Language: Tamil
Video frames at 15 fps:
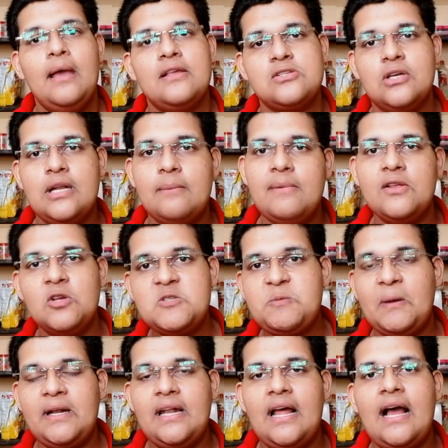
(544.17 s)
ஸோ நம்ம யூஸ்
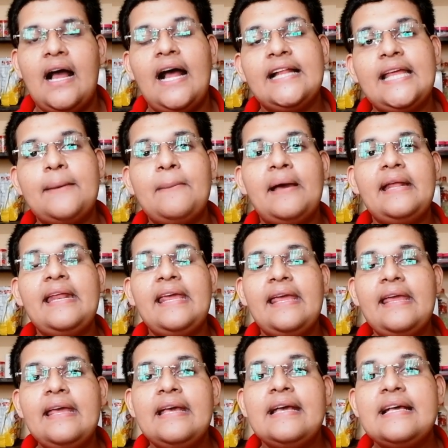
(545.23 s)
பண்ணலாம் அதே மாதிரி
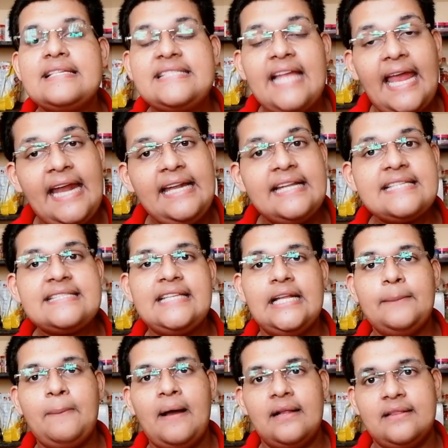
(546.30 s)
ஸ்டெயின்லெஸ்
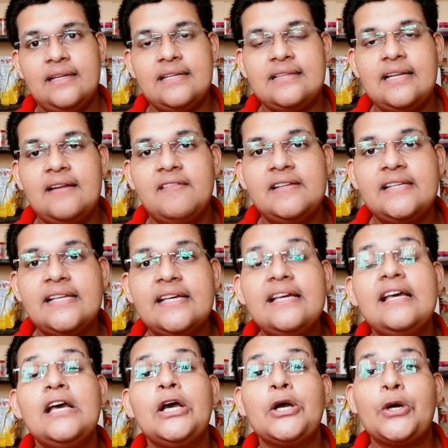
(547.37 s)
ஸ்டீல் பாத்திரத்தில் வந்து
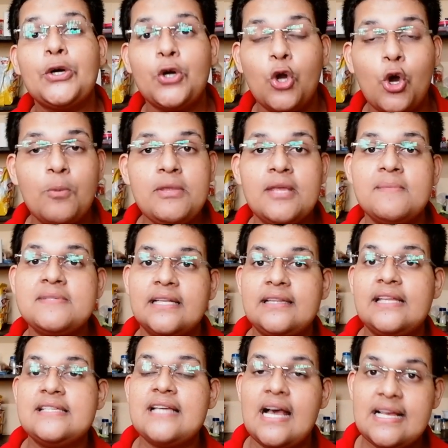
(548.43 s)
குரோமியம்
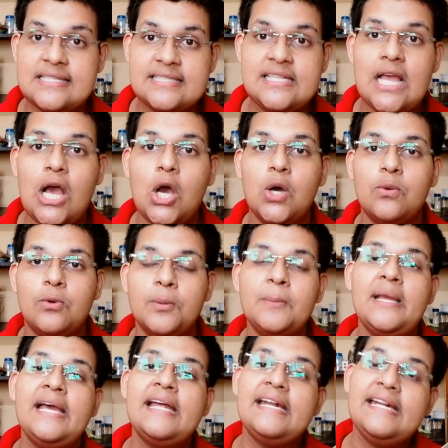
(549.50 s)
சத்து ஜாஸ்தியாகவும்
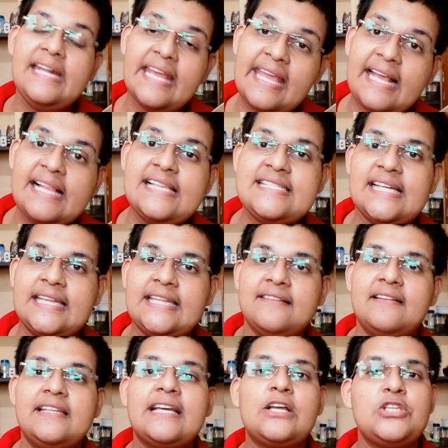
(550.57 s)
நிக்கல் சத்து
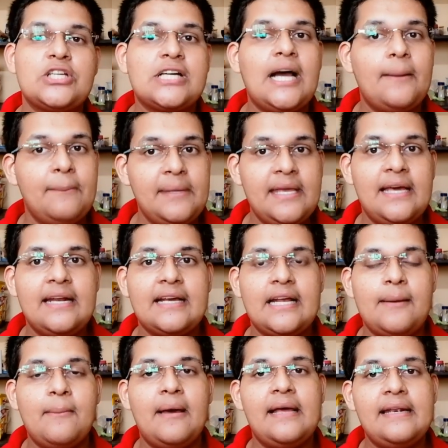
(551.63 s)
வந்து கொஞ்சம் கம்மியாக இருக்கிற
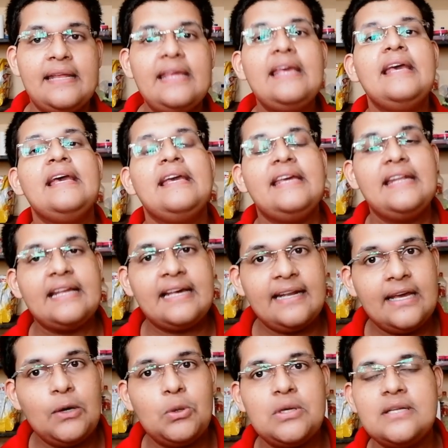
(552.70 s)
மாதிரி இருக்கிற
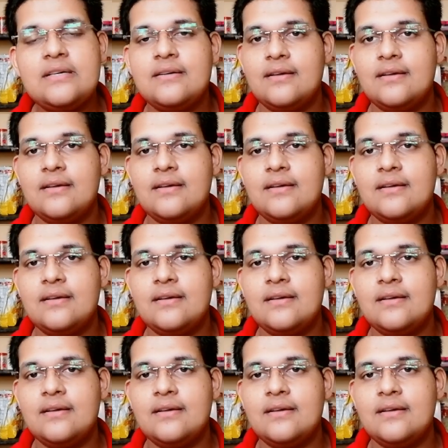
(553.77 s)
ஒரு